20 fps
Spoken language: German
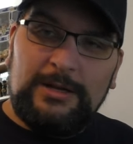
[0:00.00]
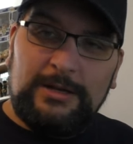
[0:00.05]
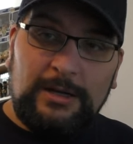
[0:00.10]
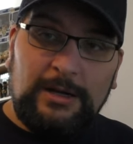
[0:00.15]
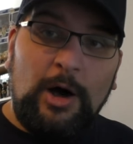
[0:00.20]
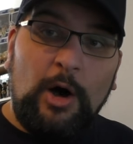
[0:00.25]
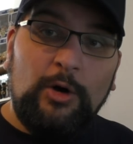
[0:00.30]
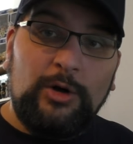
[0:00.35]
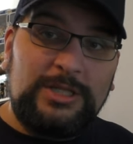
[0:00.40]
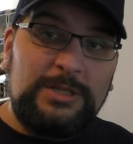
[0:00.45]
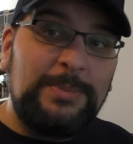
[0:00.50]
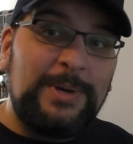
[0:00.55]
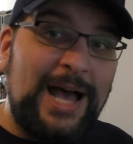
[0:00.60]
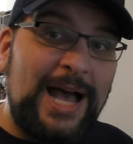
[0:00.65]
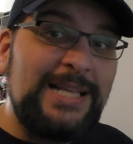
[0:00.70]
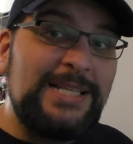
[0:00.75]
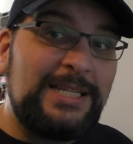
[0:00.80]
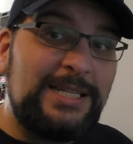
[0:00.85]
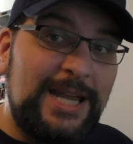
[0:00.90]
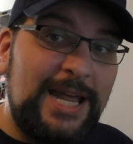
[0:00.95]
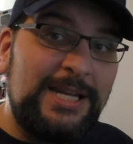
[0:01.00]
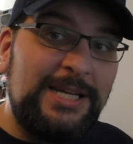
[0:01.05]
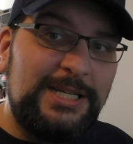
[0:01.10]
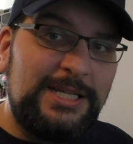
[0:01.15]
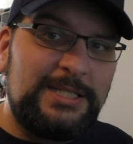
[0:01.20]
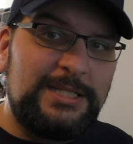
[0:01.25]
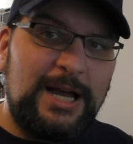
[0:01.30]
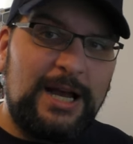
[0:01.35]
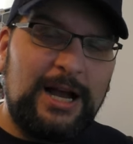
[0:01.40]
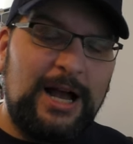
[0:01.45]
Ne, auch die Preise nennen,
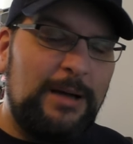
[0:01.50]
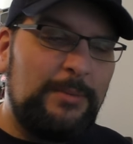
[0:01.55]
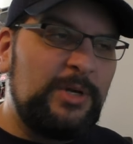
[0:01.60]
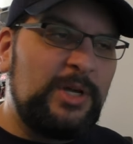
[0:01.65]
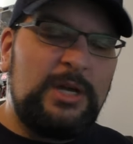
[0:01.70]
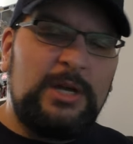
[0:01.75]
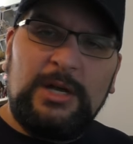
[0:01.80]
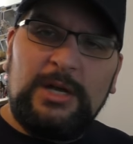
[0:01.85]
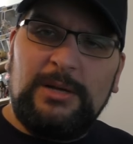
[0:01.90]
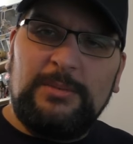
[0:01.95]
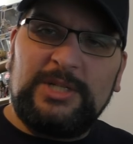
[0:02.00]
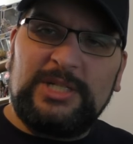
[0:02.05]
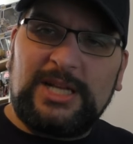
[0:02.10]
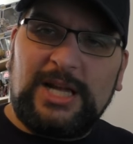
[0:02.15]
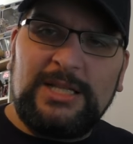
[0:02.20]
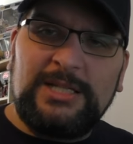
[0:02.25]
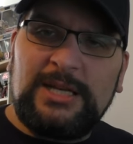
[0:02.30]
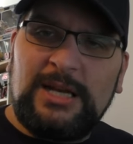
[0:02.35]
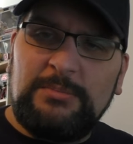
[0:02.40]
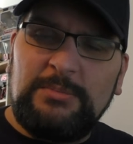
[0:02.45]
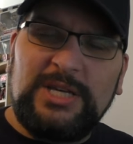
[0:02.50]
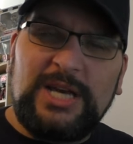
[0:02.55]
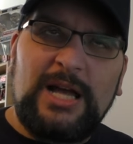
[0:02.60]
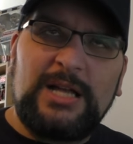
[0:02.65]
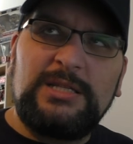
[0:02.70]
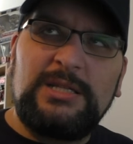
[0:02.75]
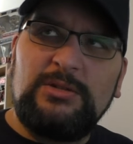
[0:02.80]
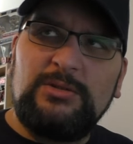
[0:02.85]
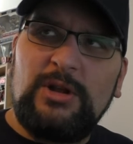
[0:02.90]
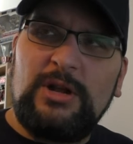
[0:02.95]
die es da gab. Ähm, das Ganze hat mich
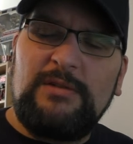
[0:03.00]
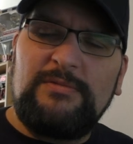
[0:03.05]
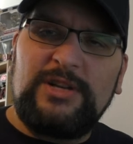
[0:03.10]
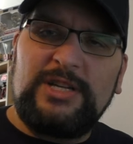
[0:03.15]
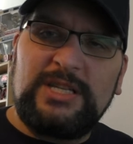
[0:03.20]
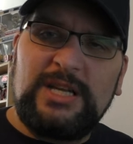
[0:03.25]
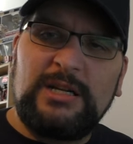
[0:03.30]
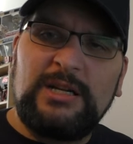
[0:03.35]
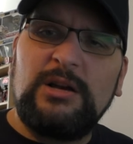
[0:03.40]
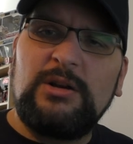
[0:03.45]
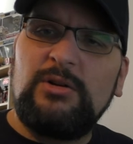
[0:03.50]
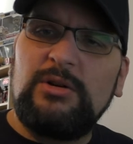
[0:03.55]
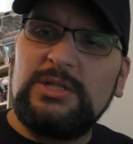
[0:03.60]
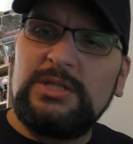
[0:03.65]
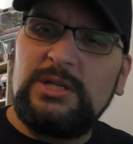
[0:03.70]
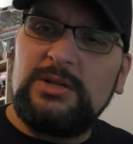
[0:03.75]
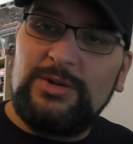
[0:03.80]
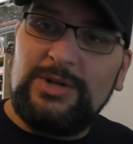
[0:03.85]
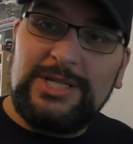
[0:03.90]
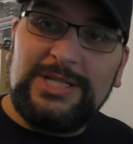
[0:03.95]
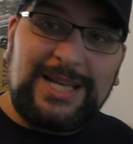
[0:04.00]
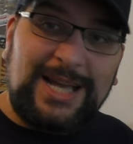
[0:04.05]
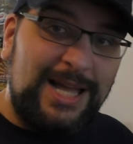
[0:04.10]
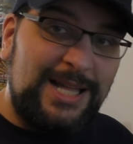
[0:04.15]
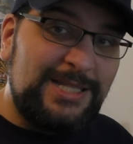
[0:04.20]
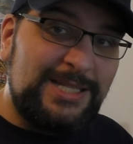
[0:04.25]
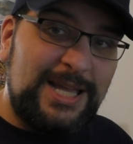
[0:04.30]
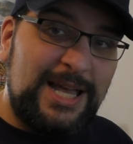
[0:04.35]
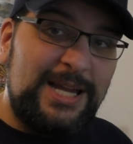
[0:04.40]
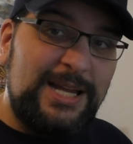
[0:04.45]
18 Dollar Versand gekostet und es
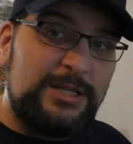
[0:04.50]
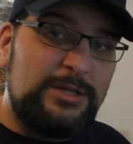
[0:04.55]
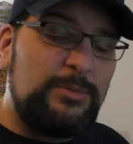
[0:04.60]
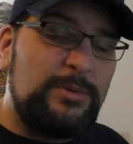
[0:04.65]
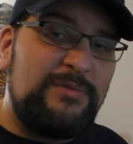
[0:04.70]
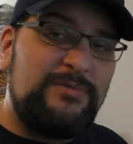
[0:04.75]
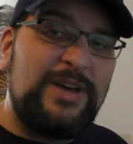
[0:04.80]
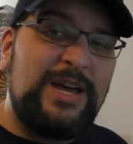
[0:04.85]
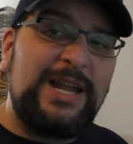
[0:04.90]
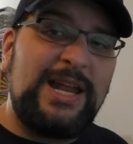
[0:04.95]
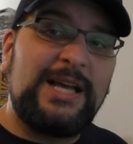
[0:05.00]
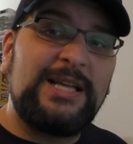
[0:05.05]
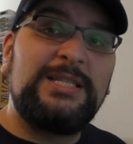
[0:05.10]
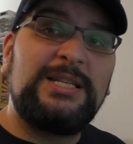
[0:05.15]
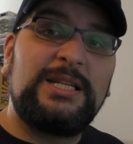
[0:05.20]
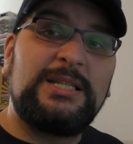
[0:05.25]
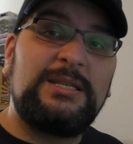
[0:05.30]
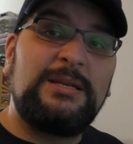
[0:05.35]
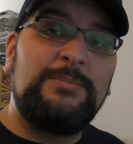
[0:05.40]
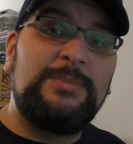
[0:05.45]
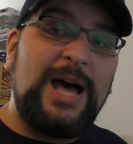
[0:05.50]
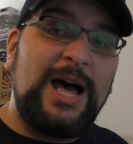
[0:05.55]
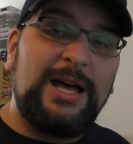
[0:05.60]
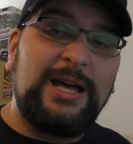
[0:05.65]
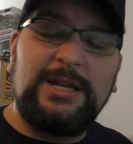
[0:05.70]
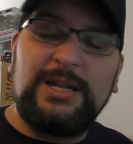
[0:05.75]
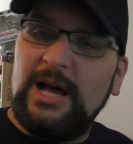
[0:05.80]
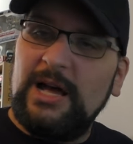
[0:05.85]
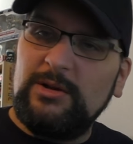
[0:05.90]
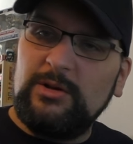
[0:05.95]
kann sein, dass über FedEx jetzt im
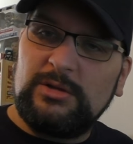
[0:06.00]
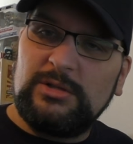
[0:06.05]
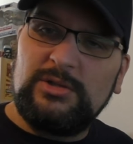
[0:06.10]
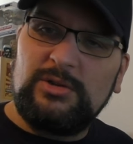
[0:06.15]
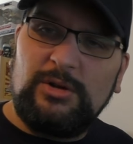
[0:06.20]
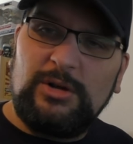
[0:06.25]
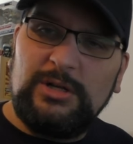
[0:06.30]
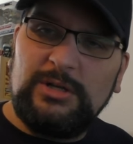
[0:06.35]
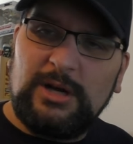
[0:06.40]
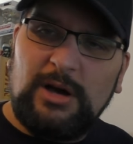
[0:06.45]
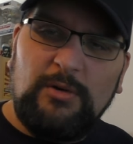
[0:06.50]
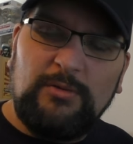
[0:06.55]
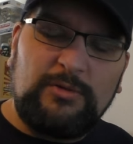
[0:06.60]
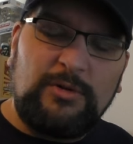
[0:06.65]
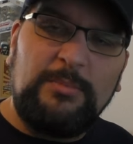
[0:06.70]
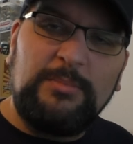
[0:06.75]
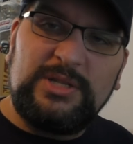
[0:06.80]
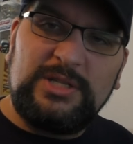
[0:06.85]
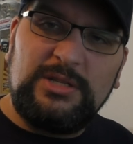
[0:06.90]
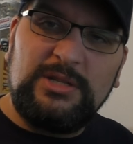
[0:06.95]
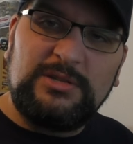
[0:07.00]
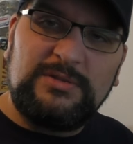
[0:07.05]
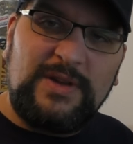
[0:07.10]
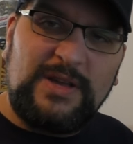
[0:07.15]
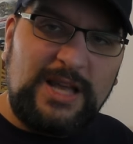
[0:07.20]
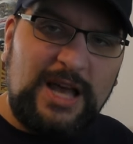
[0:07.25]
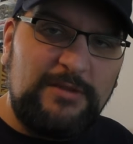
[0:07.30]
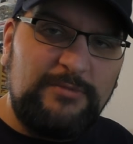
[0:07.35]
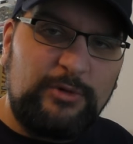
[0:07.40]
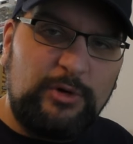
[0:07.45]
Nachhinein noch Zoll draufkommt,
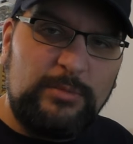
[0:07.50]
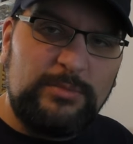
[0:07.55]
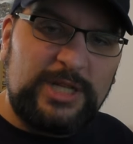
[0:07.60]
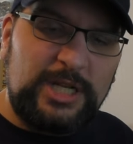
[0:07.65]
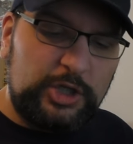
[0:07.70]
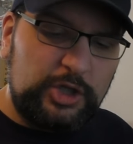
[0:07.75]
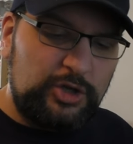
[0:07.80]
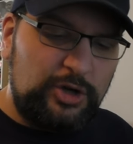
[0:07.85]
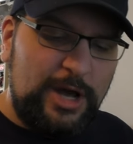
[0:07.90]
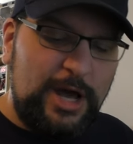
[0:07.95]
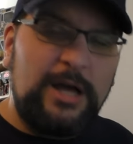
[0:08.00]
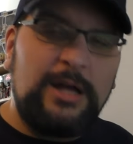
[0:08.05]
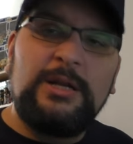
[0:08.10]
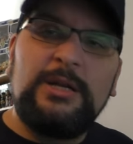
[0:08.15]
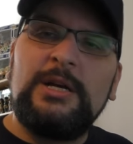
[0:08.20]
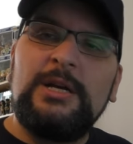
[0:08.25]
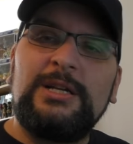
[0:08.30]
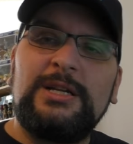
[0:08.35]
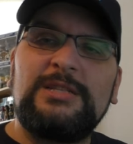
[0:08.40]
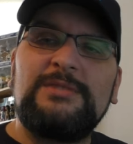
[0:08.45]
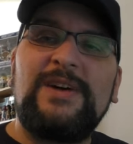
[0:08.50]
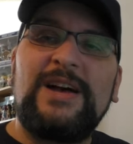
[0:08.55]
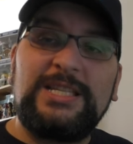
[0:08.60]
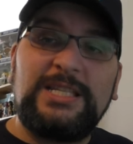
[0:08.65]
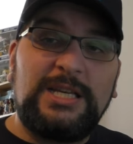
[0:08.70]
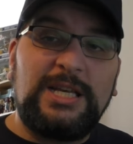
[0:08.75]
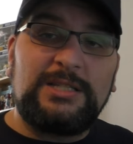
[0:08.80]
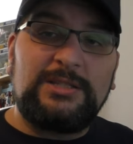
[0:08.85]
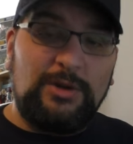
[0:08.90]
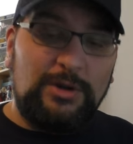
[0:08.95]
beziehungsweise Einfuhrumsatzsteuer. Das
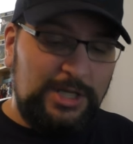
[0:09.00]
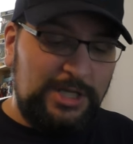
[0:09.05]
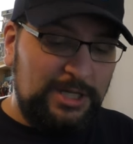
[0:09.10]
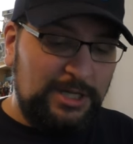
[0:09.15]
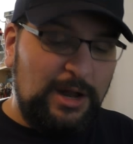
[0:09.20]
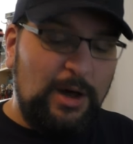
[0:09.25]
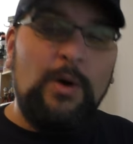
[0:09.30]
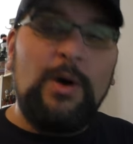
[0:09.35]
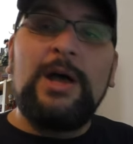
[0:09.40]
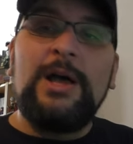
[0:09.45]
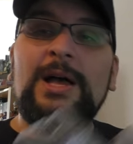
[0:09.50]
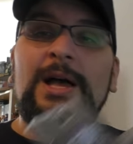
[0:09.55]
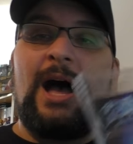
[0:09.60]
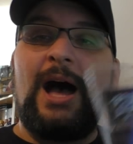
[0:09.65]
weiß ich jetzt jetzt noch nicht genau.